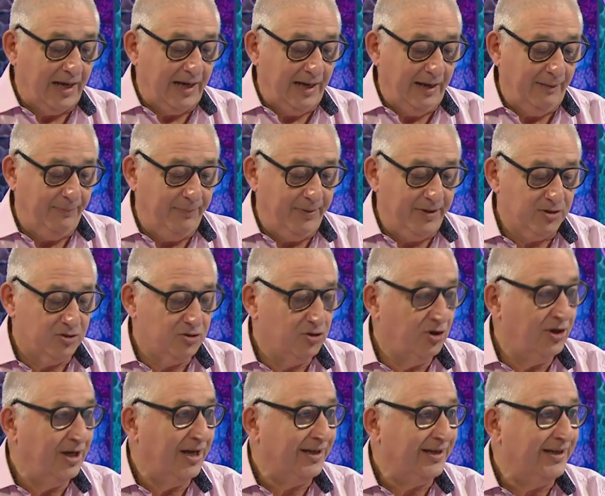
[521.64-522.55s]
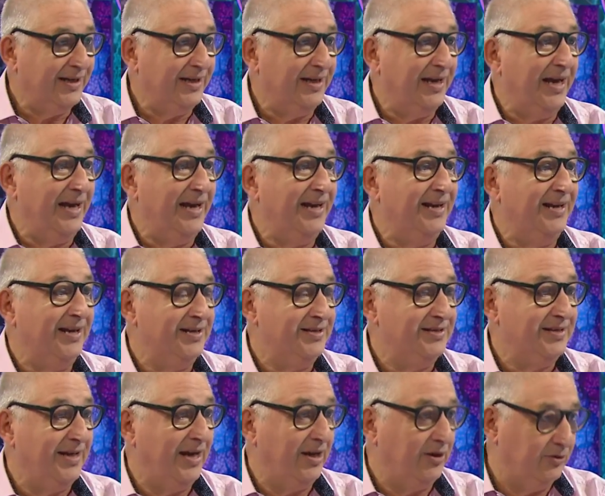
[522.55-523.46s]
Las personas que
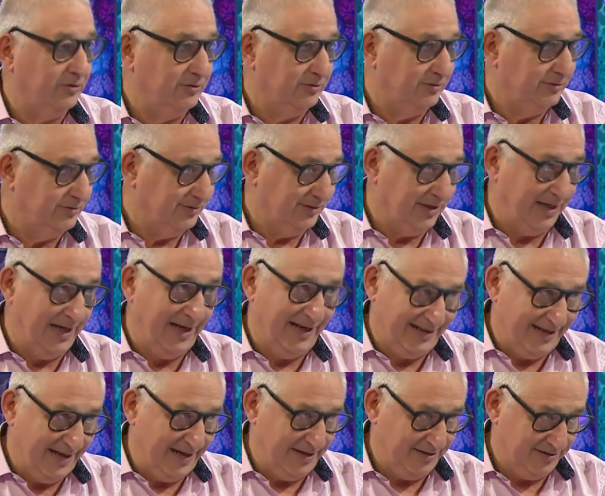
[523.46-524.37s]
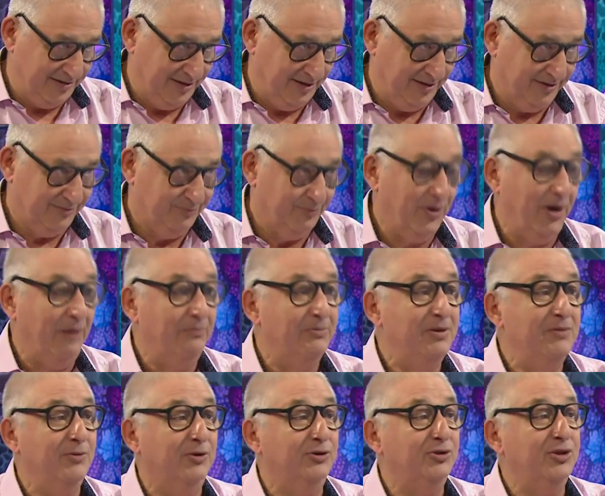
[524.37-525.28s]
egresaron de las cárceles, pero
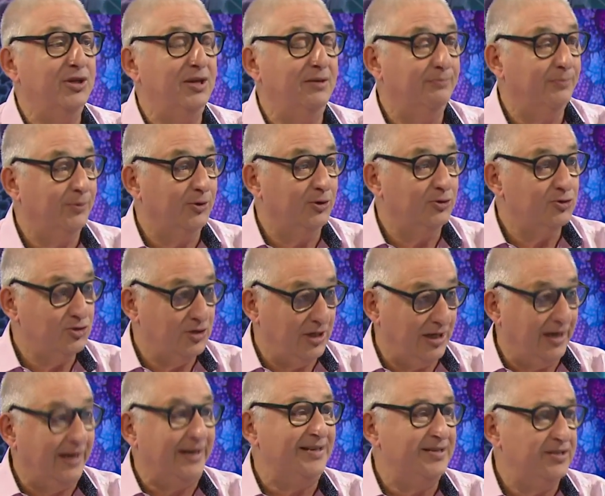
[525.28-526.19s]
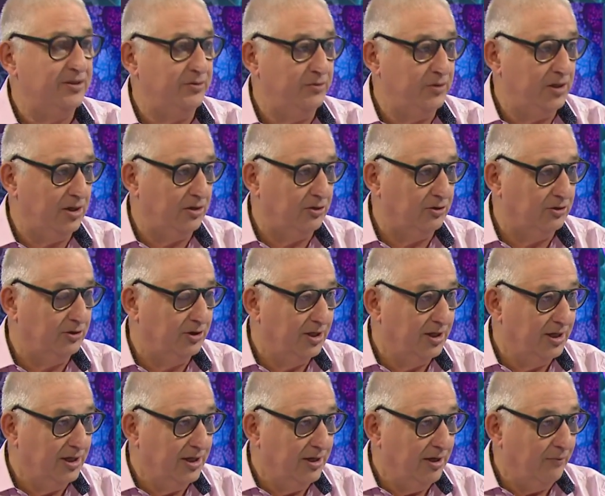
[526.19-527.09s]
al mismo tiempo se recibieron,
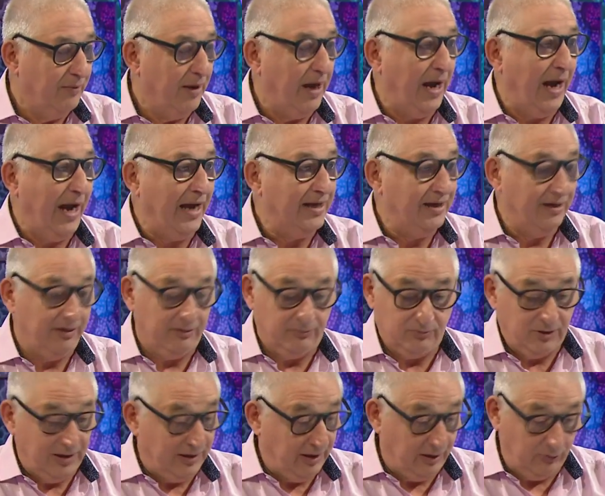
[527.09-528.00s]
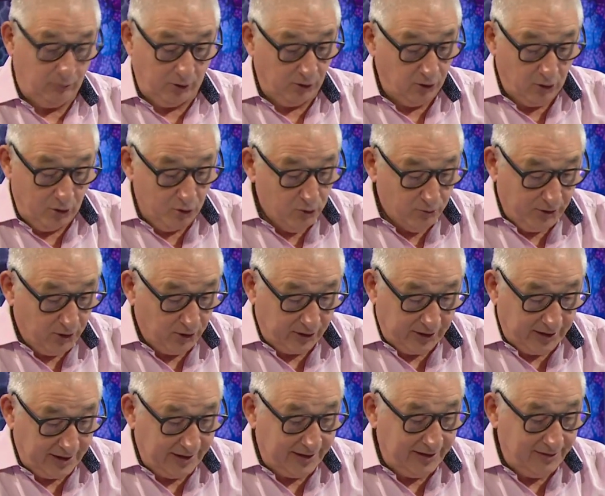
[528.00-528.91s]
hay, de acuerdo al
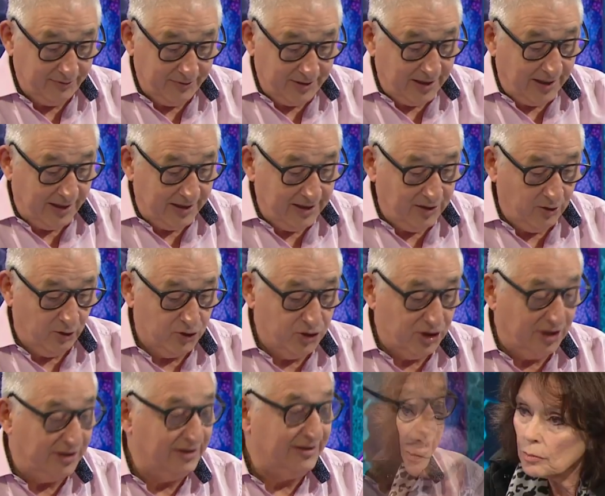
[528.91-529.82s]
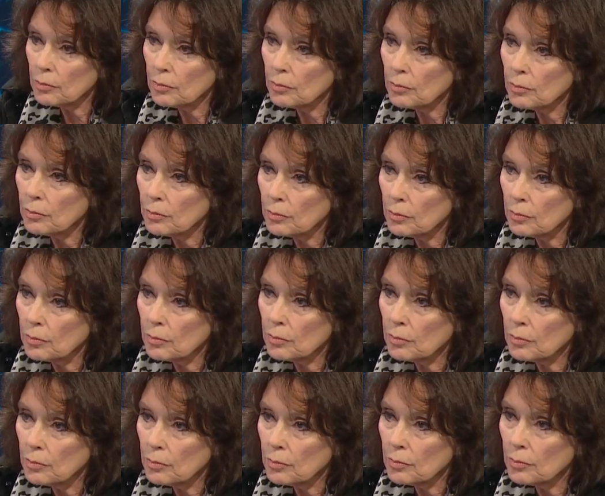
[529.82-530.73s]
número que escribí ahí, 80 y pico por
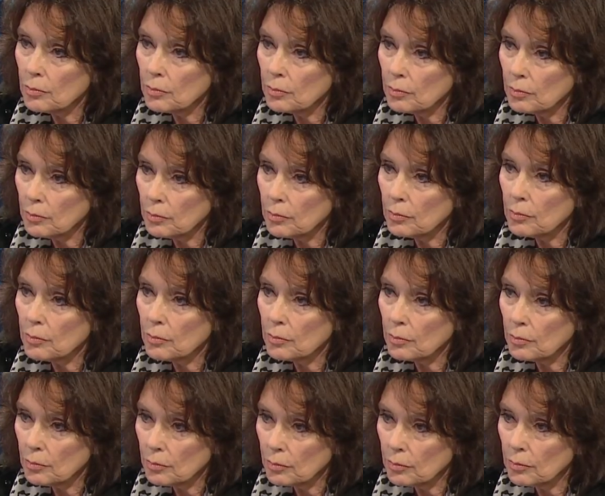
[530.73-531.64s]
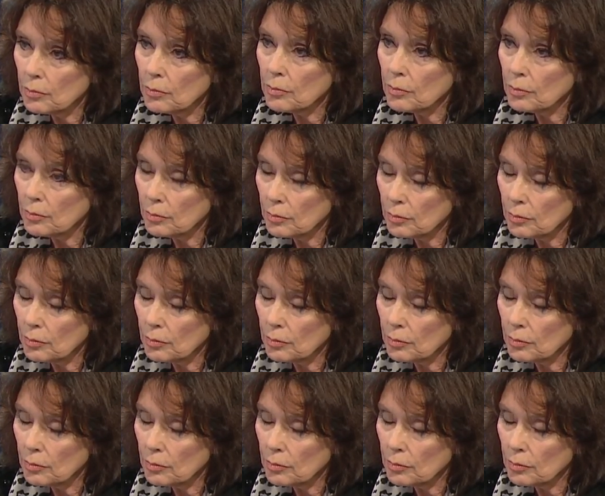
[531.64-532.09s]
ciento de la gente, casi un 90